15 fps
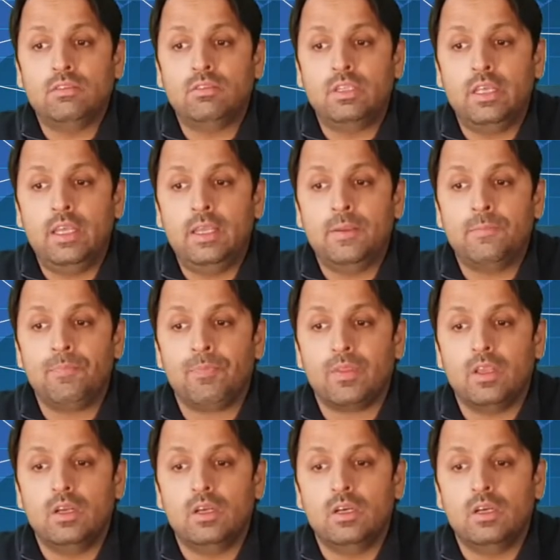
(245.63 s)
ऐसी
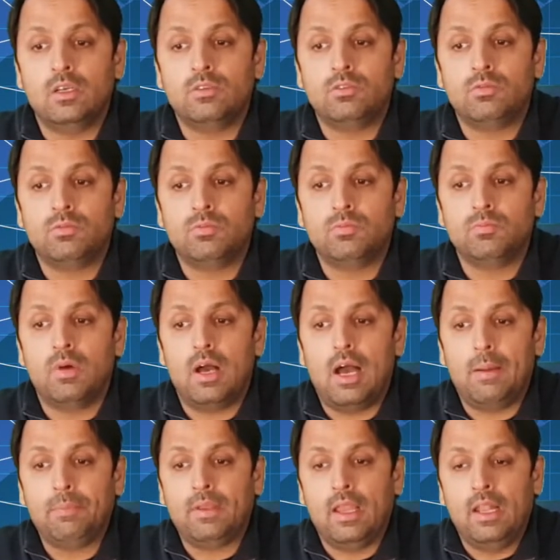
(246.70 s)
आ,
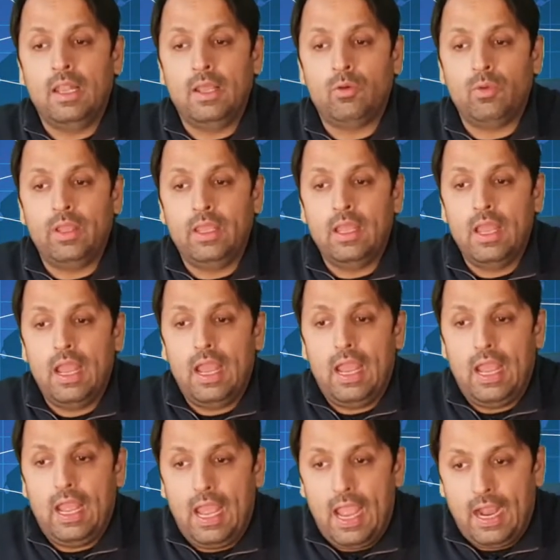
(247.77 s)
आप कह लें कोई
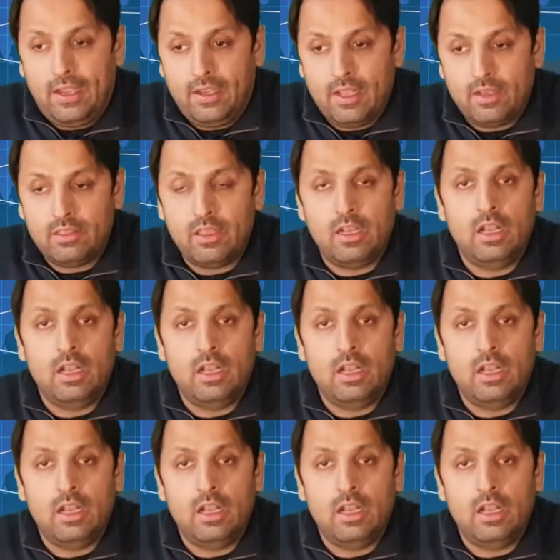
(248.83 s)
एक्टर से